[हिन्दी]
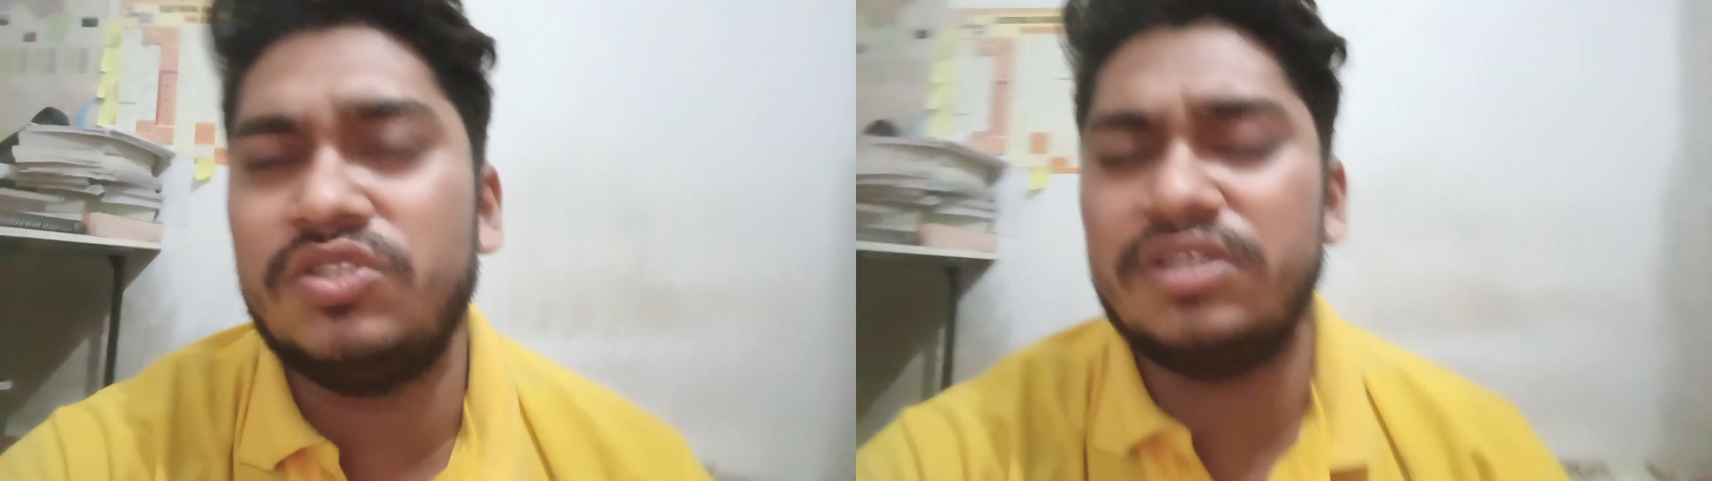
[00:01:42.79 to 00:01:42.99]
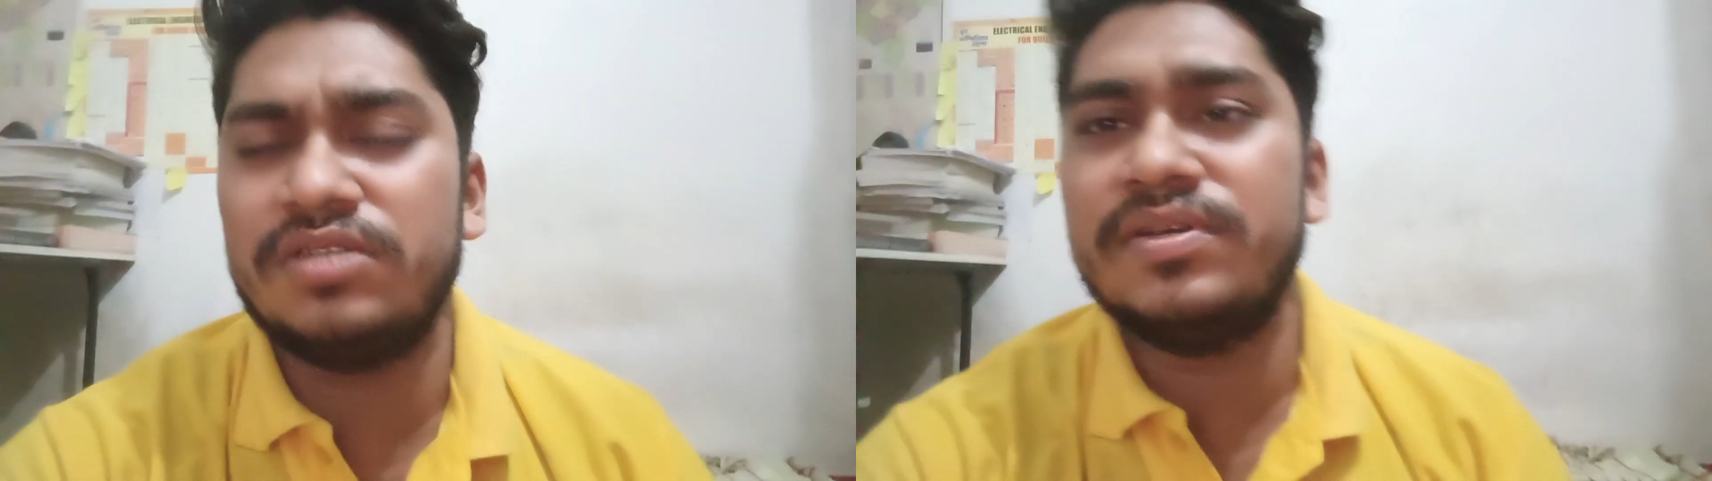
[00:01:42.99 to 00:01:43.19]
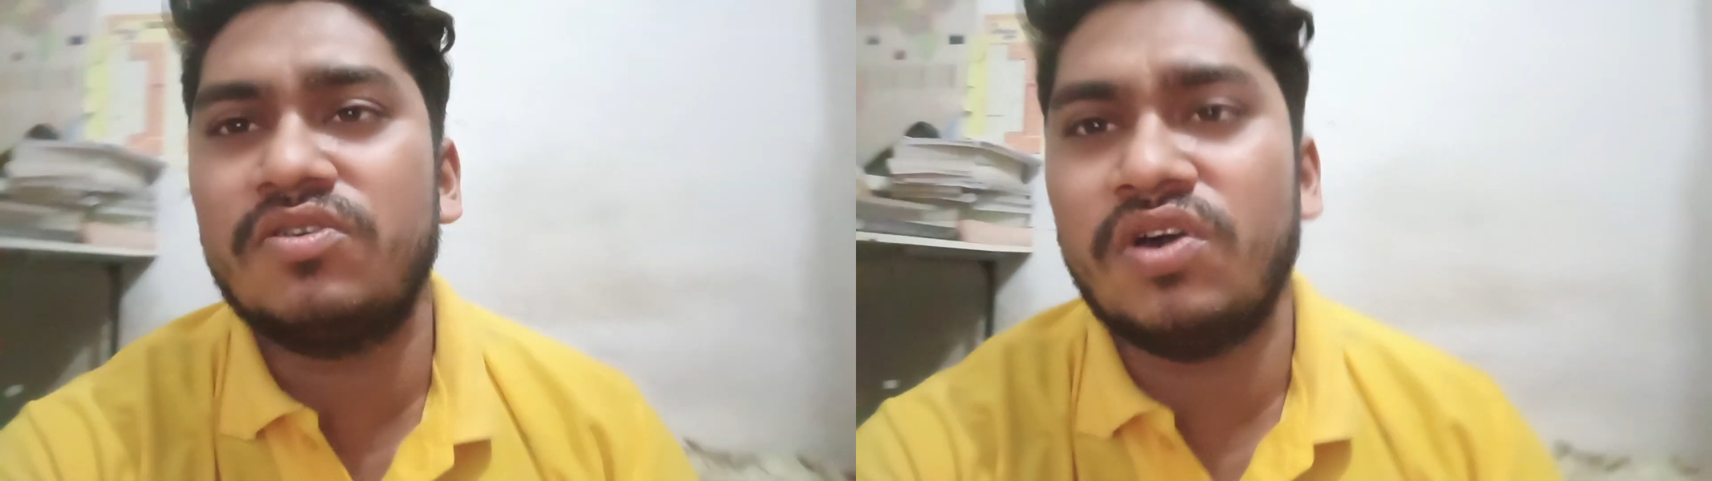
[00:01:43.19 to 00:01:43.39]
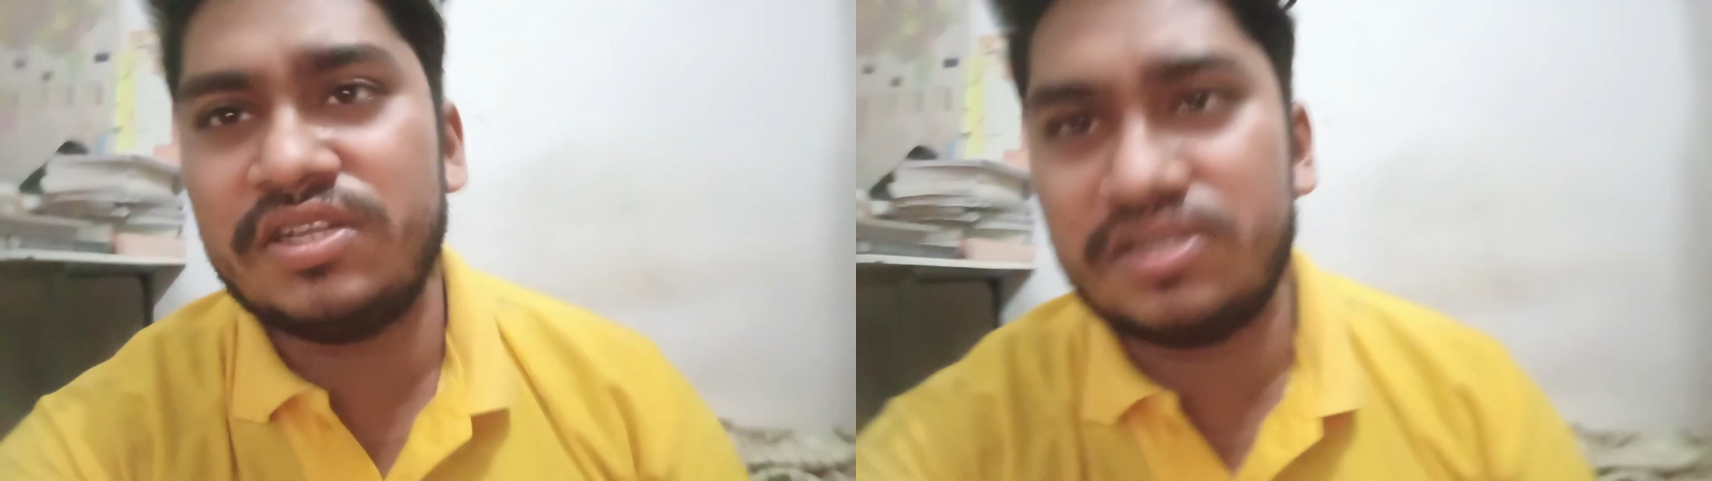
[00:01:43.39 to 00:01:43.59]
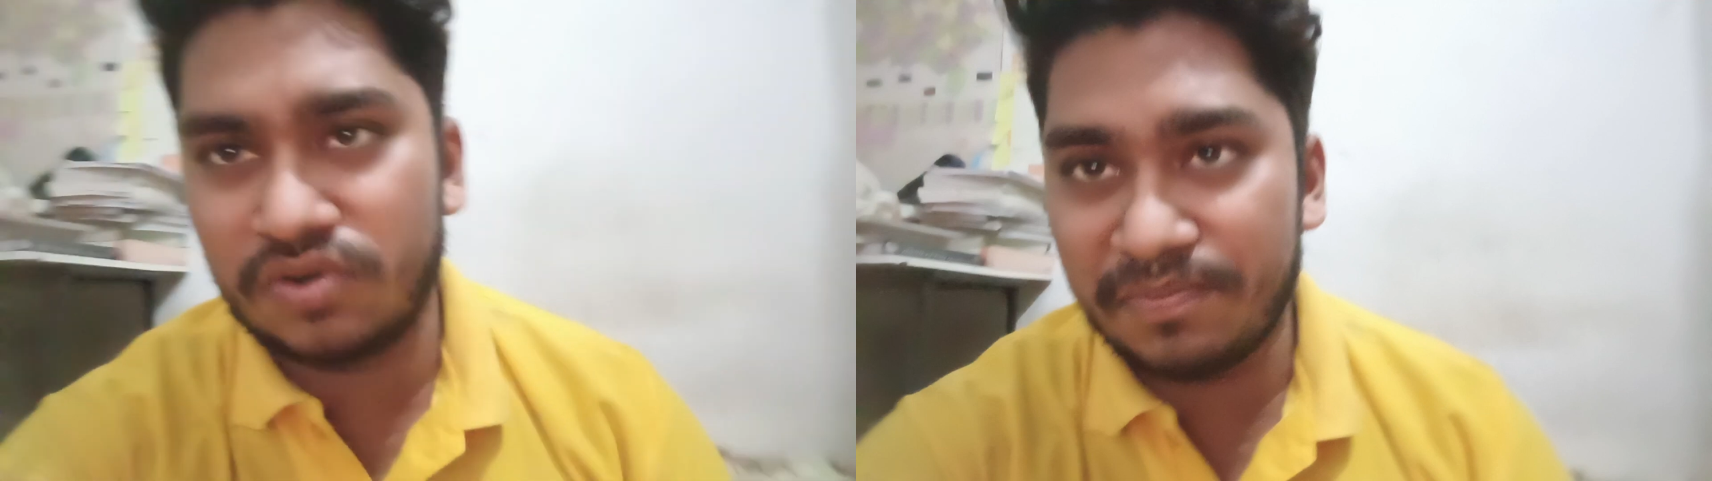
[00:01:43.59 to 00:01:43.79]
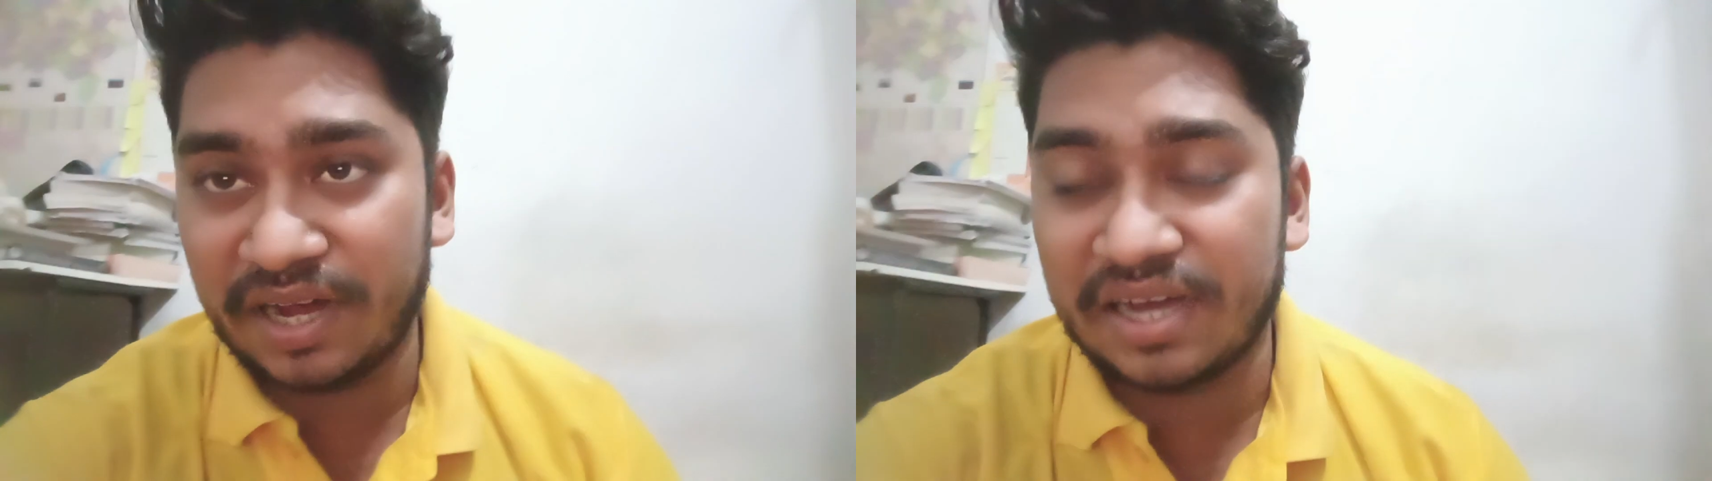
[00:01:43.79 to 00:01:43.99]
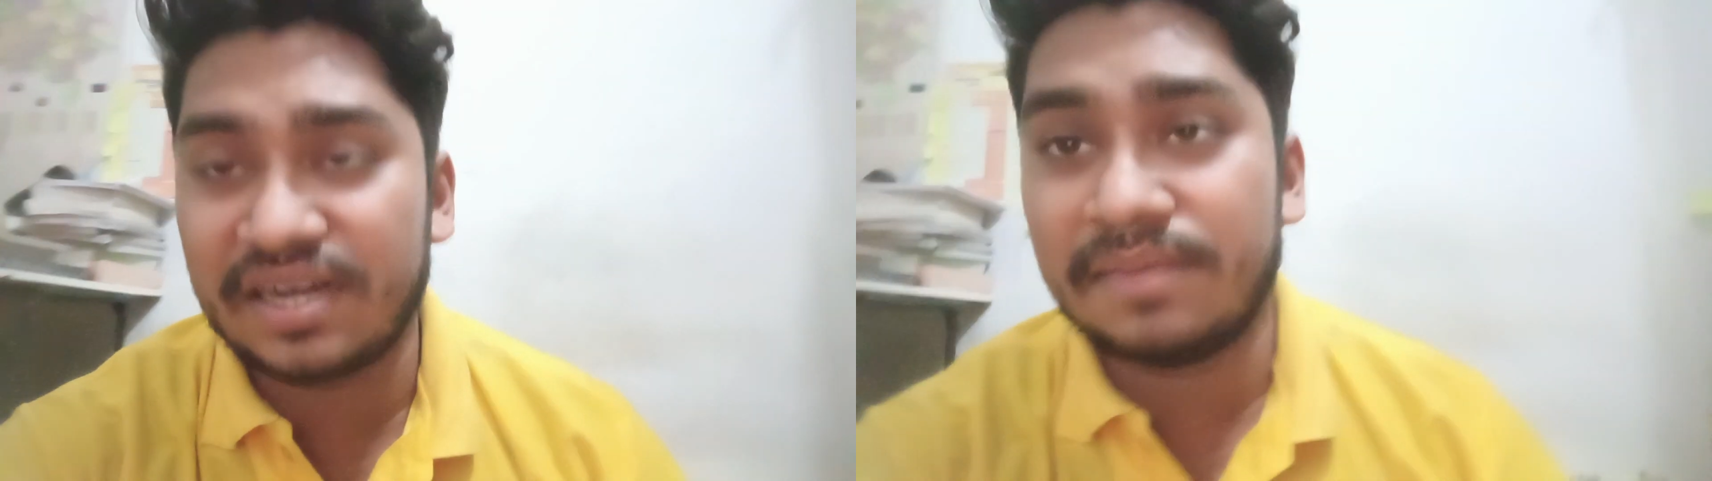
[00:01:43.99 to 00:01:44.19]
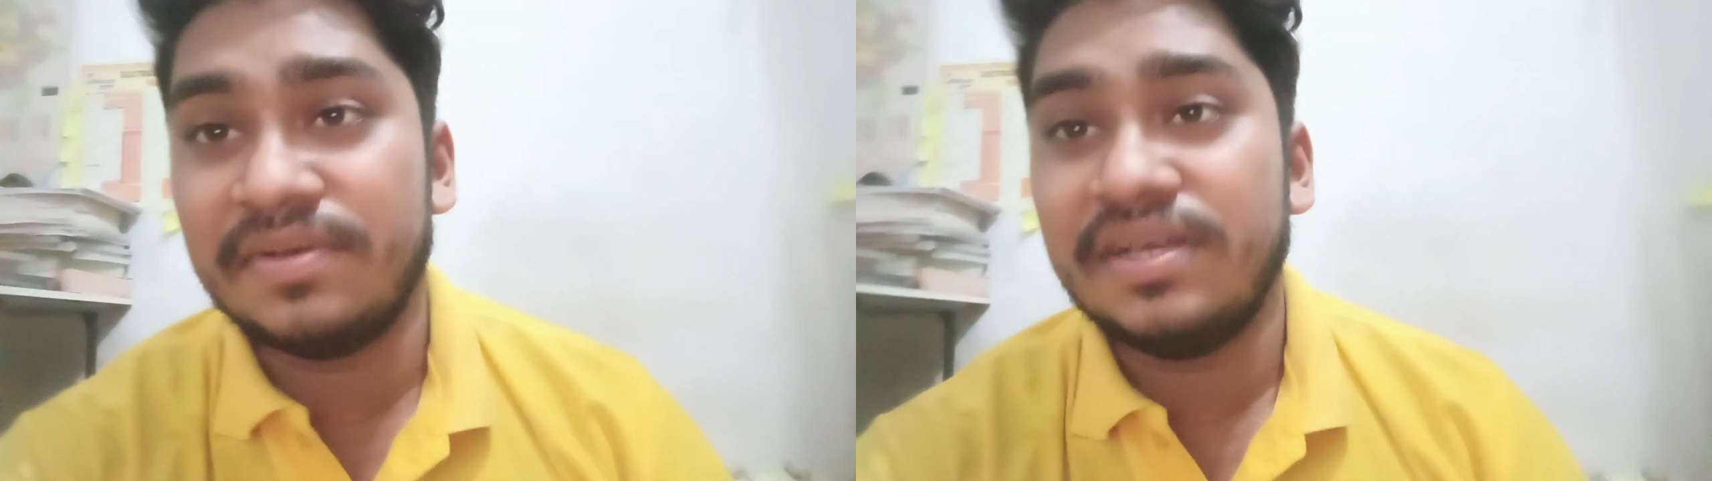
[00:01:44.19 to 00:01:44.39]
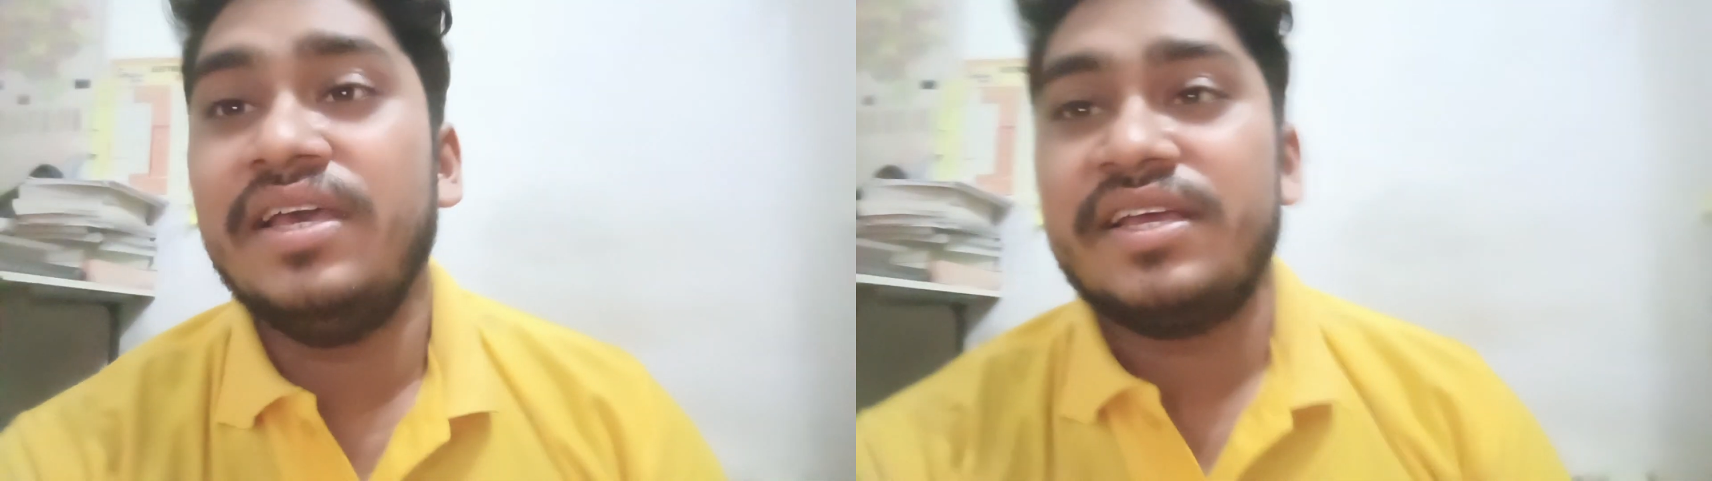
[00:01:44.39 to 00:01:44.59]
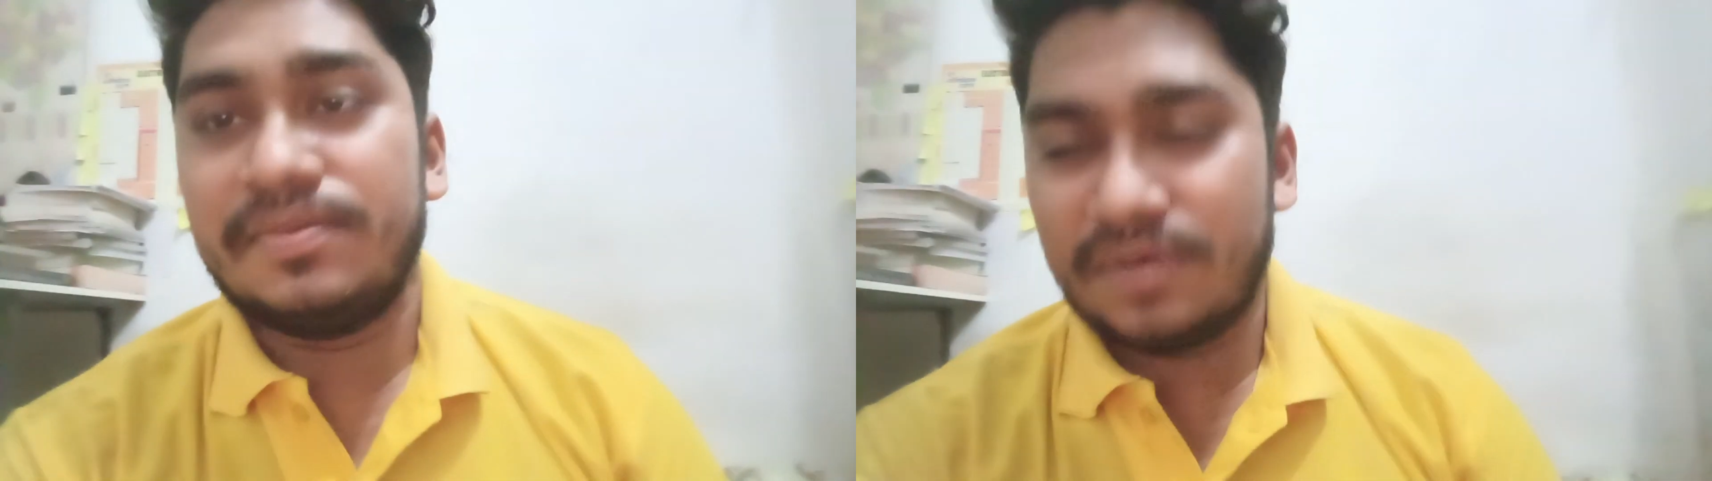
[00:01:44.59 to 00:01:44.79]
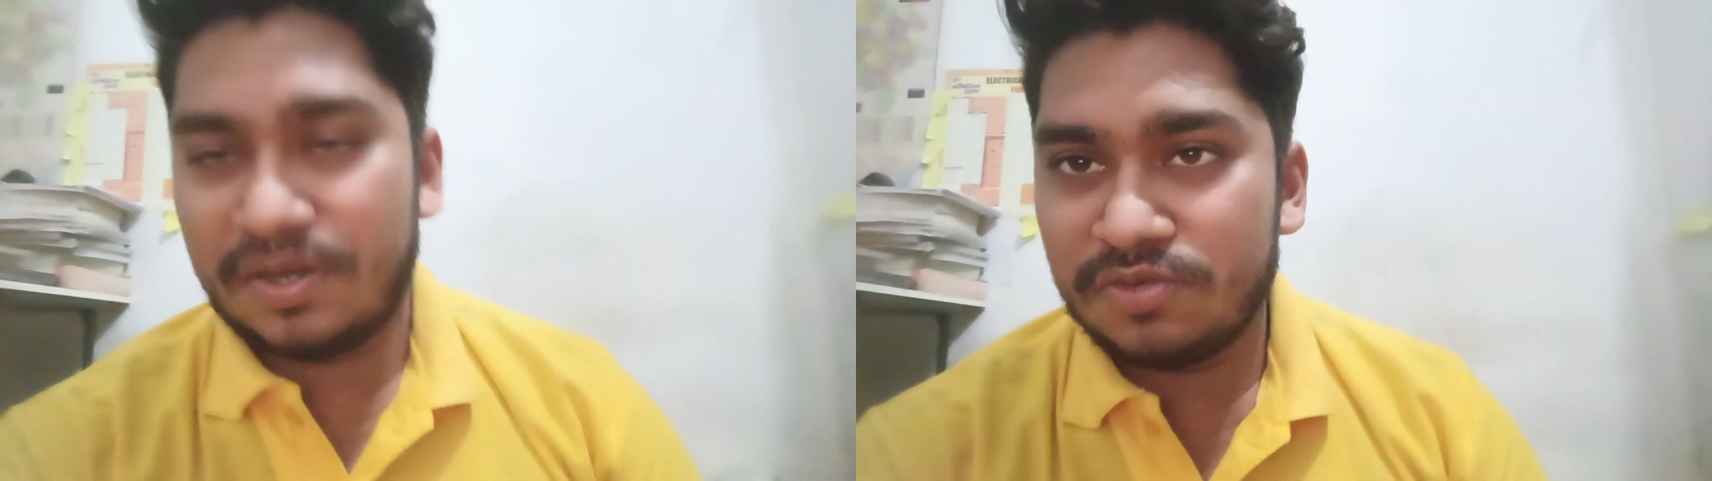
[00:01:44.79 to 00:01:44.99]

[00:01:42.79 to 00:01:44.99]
जिस भी कॉलेज को आप अगर आपके मन